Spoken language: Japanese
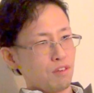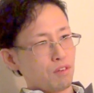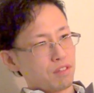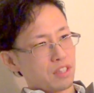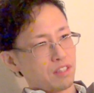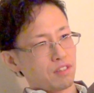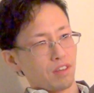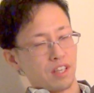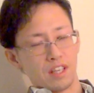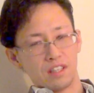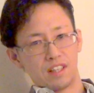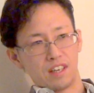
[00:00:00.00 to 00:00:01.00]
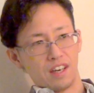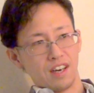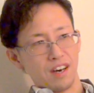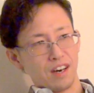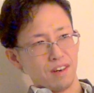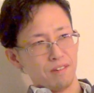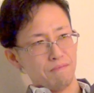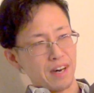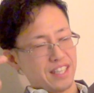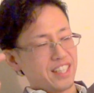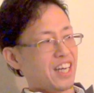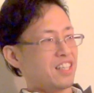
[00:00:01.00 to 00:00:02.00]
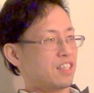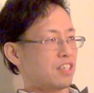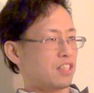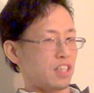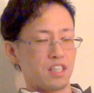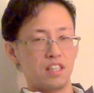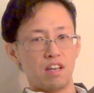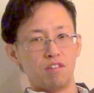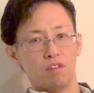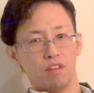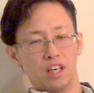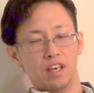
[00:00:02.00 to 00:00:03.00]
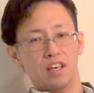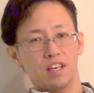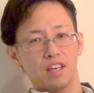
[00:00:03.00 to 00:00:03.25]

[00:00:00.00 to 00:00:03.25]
翌日とかになったら、まあ、にさんにち経っちゃ切れるよね。